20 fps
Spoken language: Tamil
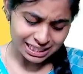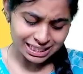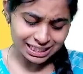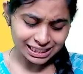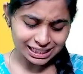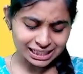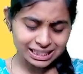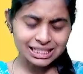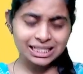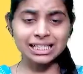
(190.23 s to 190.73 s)

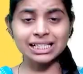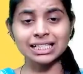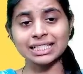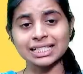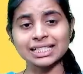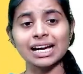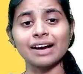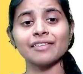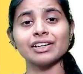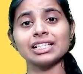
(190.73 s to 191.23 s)
சிக்ஸு
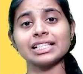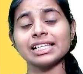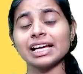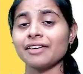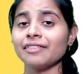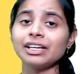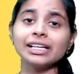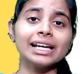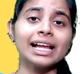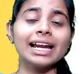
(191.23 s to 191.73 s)
செவன்
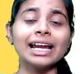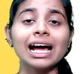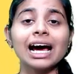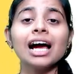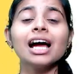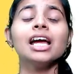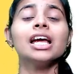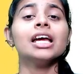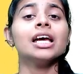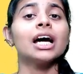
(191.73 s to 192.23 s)

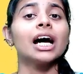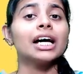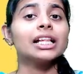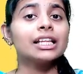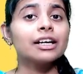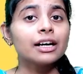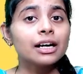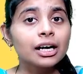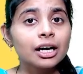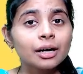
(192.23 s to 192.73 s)
செவன்லலாம்
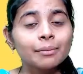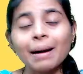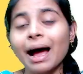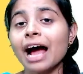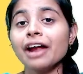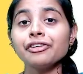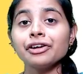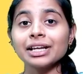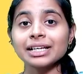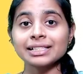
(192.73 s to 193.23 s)
அந்த
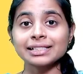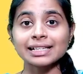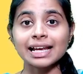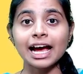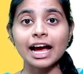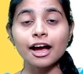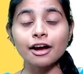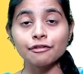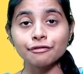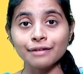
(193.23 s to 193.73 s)
மேட்ரிக்ஸில்
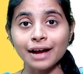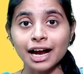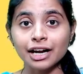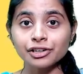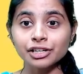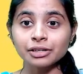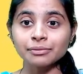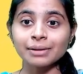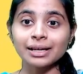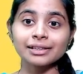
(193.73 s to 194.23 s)

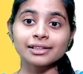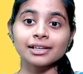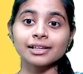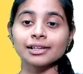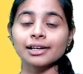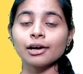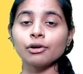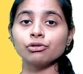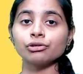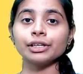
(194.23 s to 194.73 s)
ஃபேக்டர்
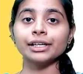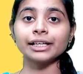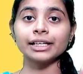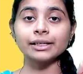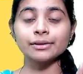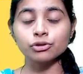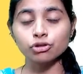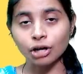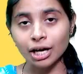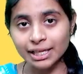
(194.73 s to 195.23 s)
மெத்தட்லாம் ஒன்று
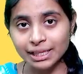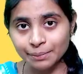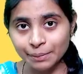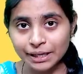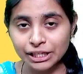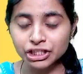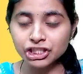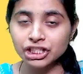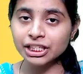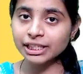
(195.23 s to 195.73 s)
இருக்குது ஸோ அதை
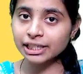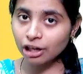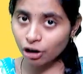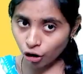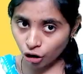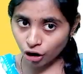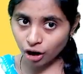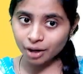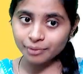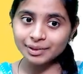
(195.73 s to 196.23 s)
படிச்சிங்கன்னா
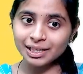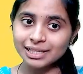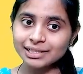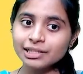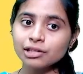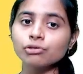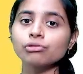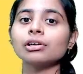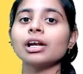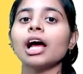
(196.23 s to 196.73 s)

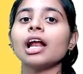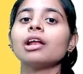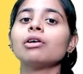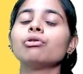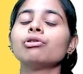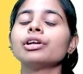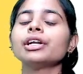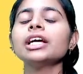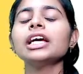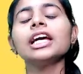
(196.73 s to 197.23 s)
ஆப்வியஸ்லி உங்களால் ஒரு